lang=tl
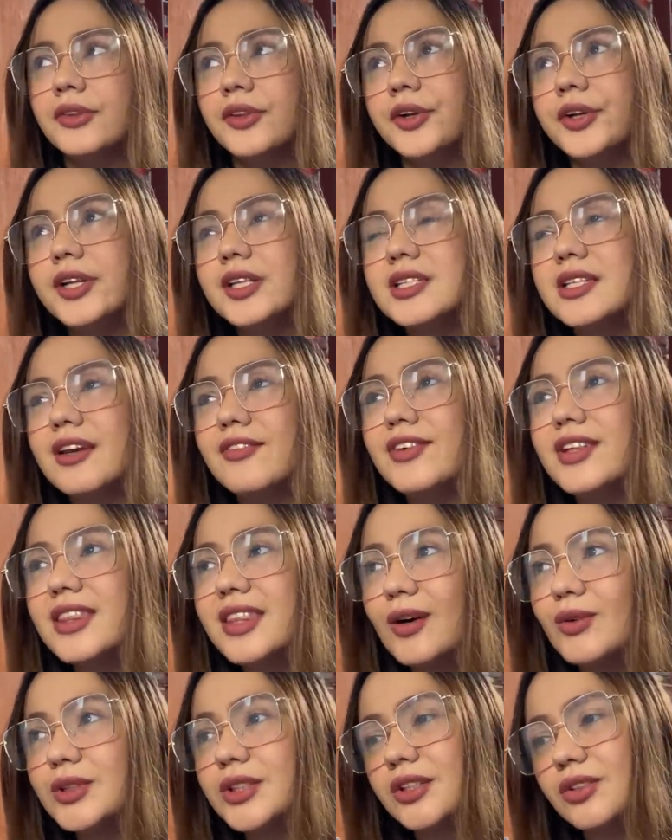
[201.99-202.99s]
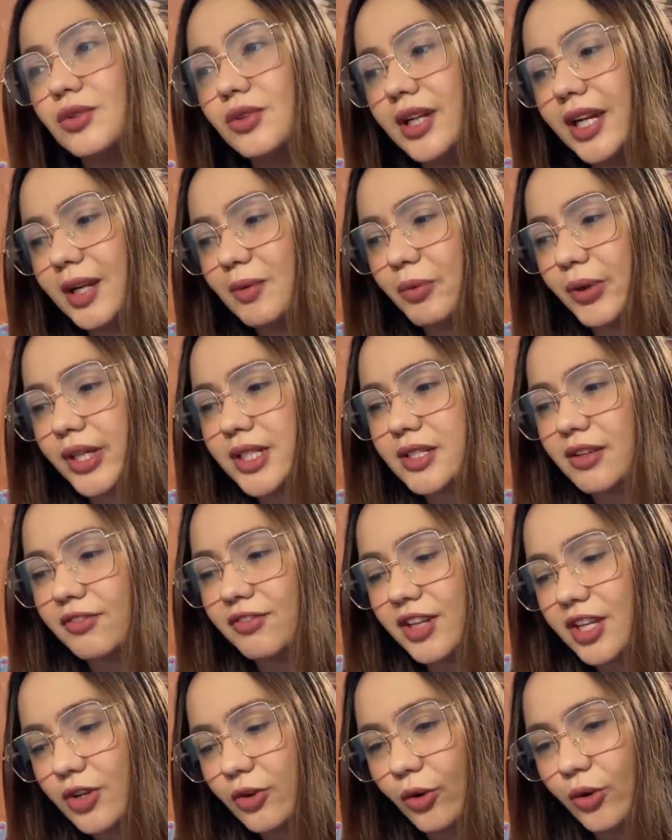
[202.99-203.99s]
37,000 yung labor sa
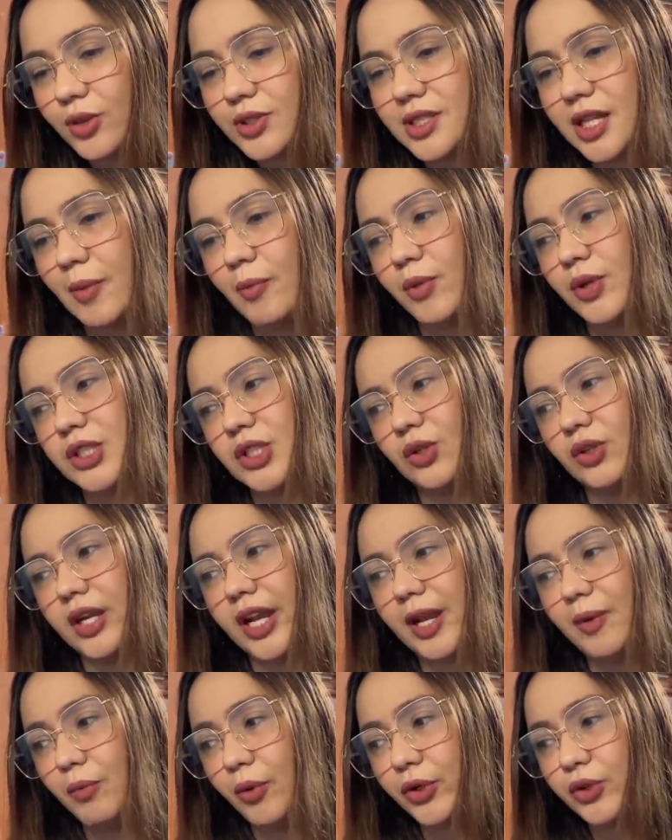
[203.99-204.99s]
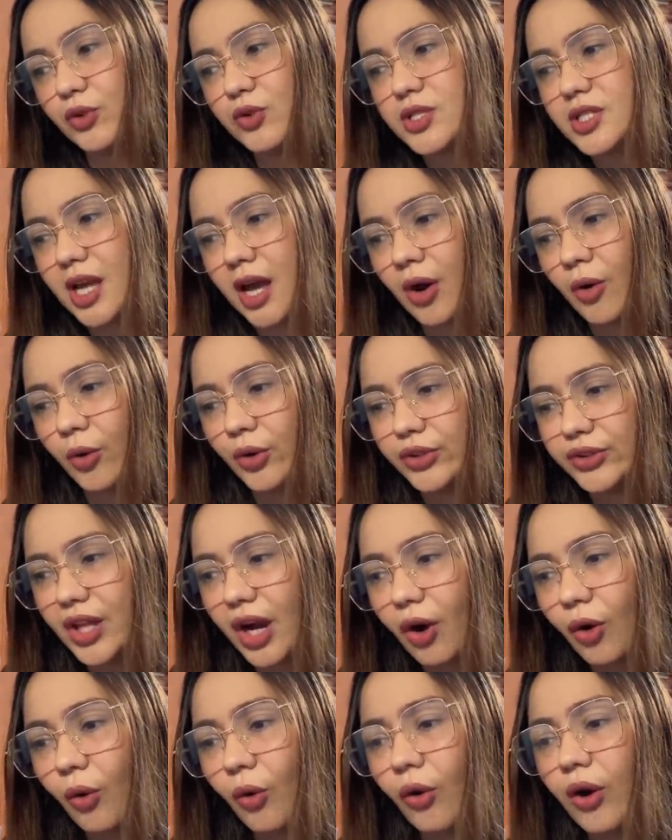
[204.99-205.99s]
Vios, tapos yung labor dun sa
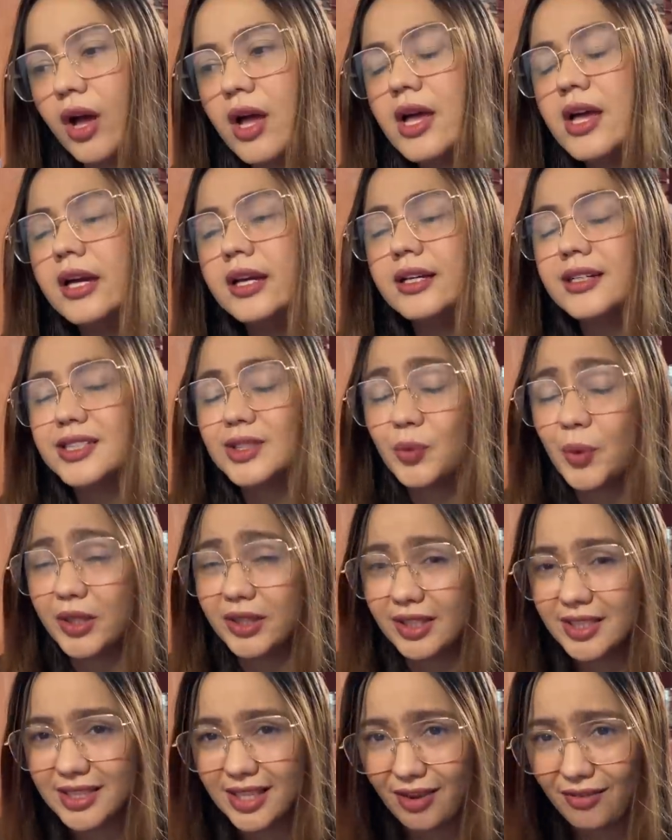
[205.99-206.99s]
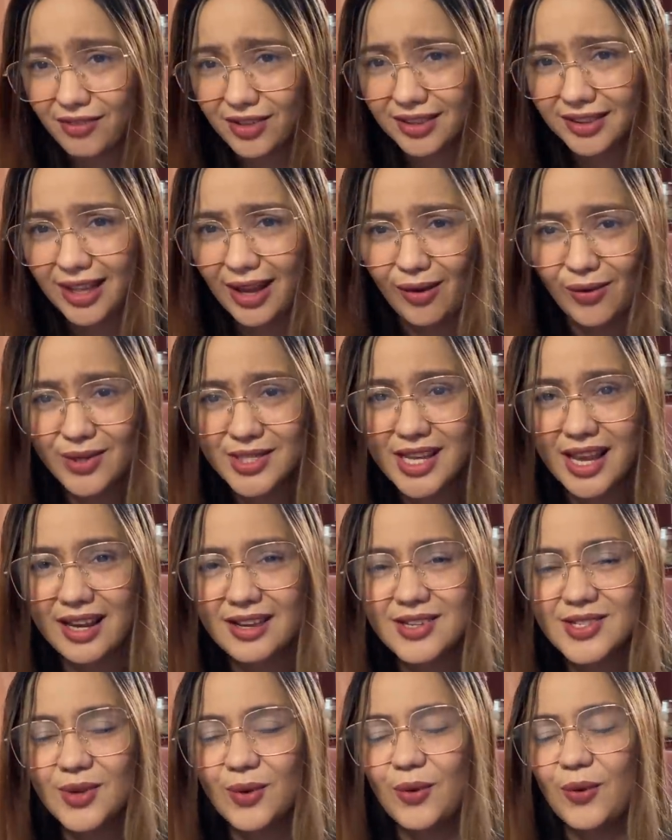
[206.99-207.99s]
Honda ko is
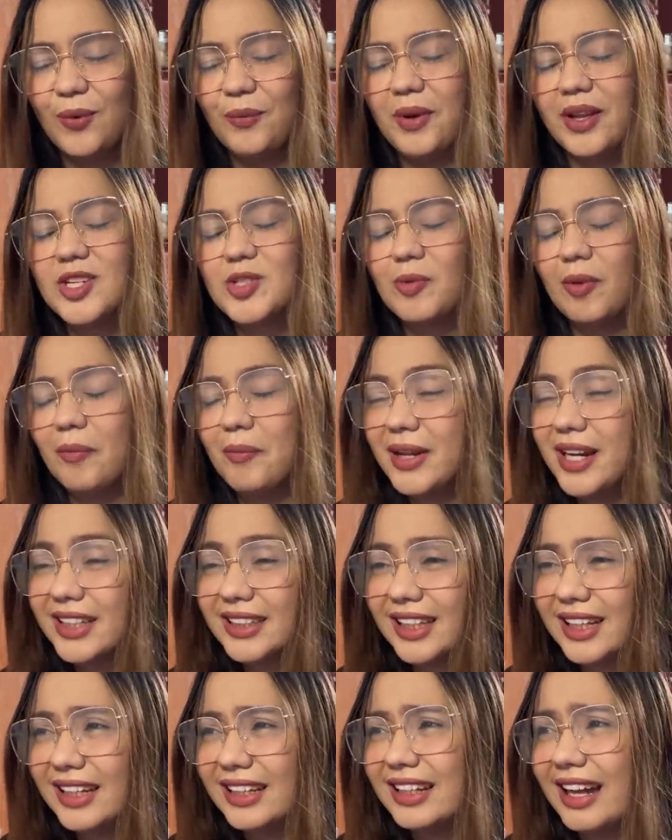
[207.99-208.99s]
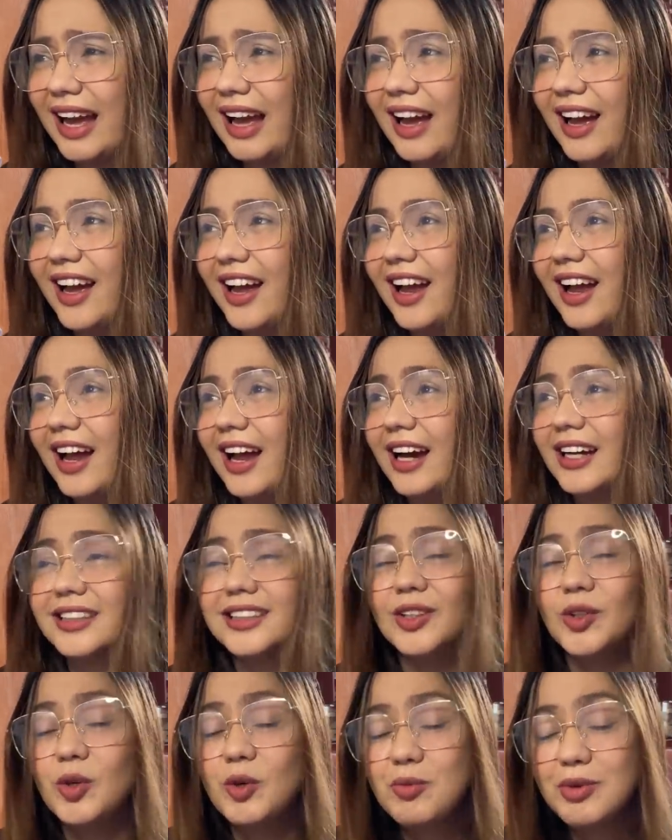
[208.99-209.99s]
27,000. So, medyo mabigat talaga.
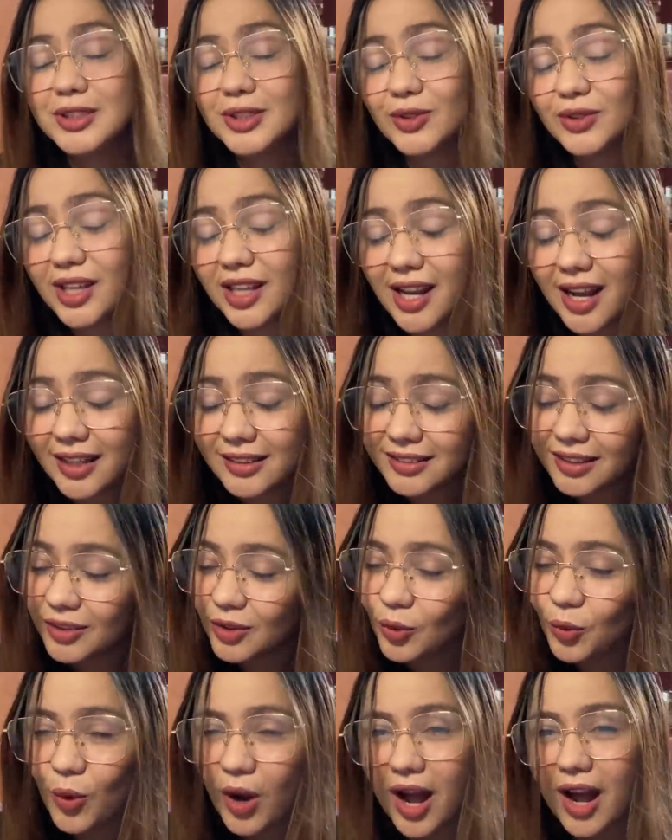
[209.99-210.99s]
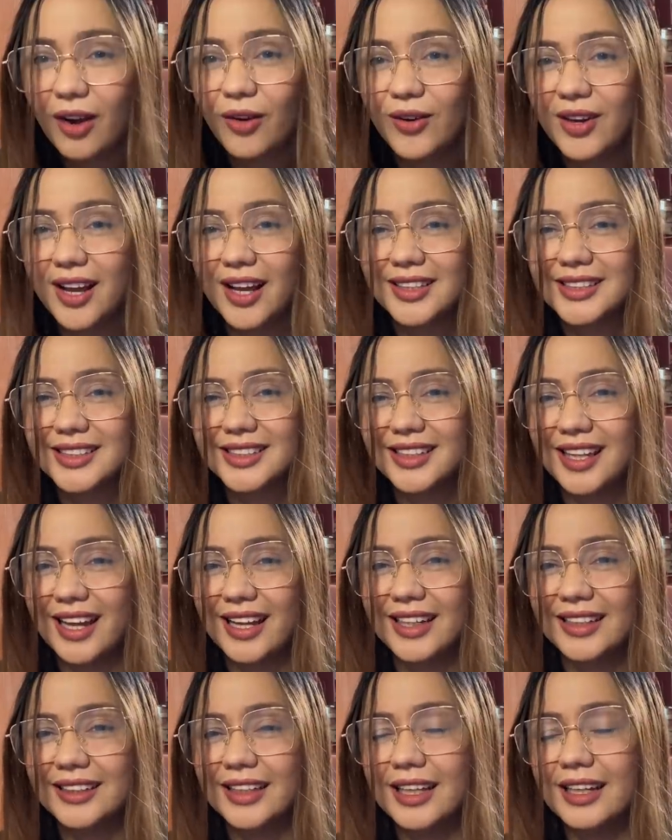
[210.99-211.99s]
At naubos ko na lahat ng luha ko last
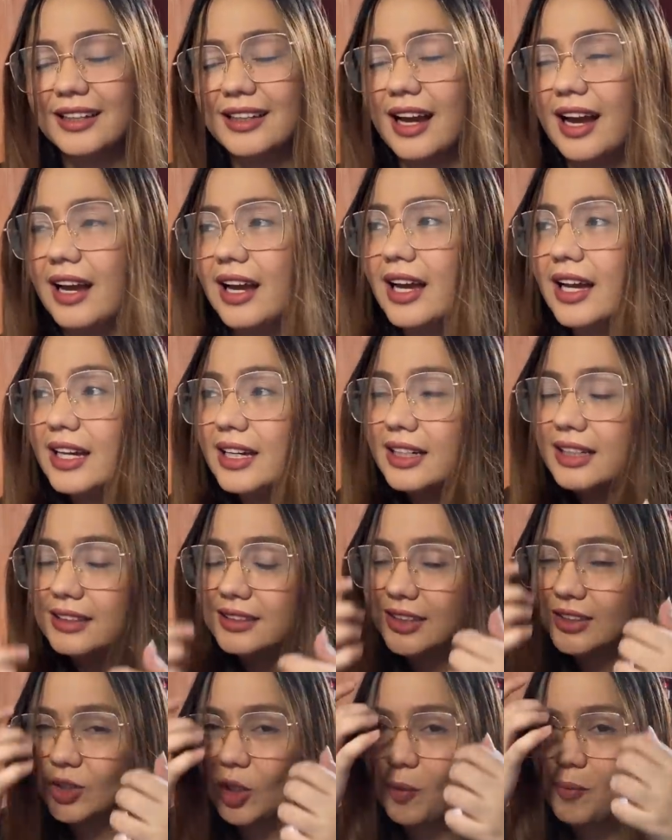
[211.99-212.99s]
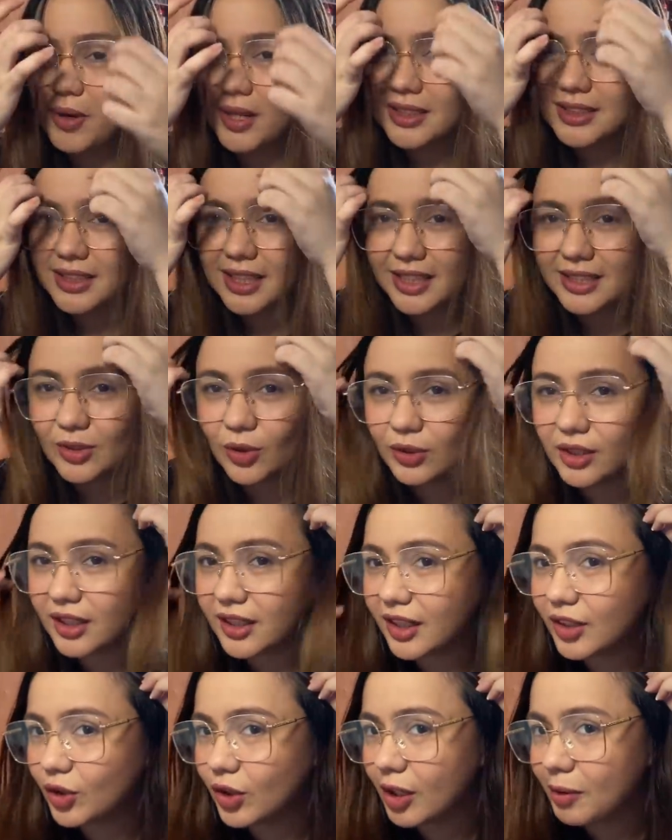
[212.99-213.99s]
night. Talagang sa sobrang stress ko,
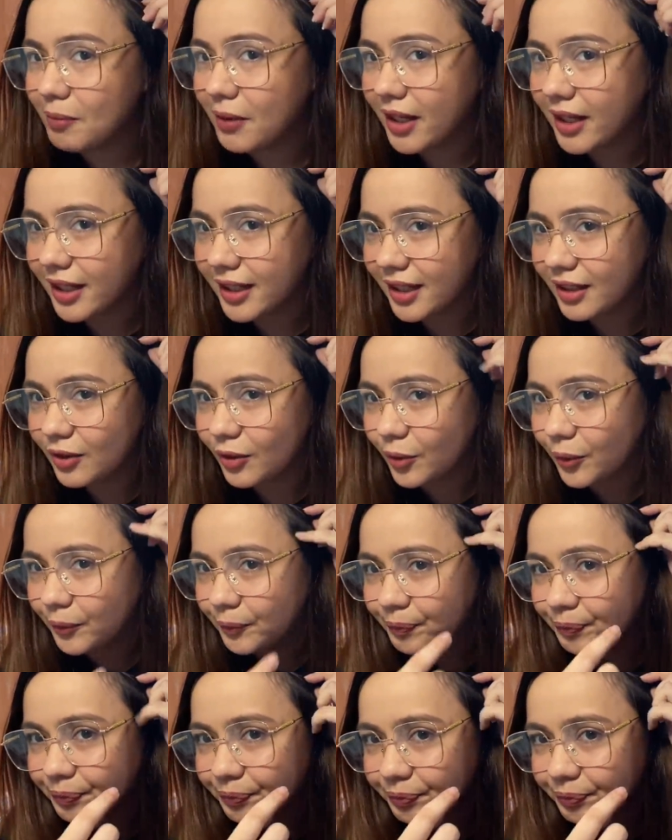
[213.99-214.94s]
tingnan nyo naman, ayan o. Oh,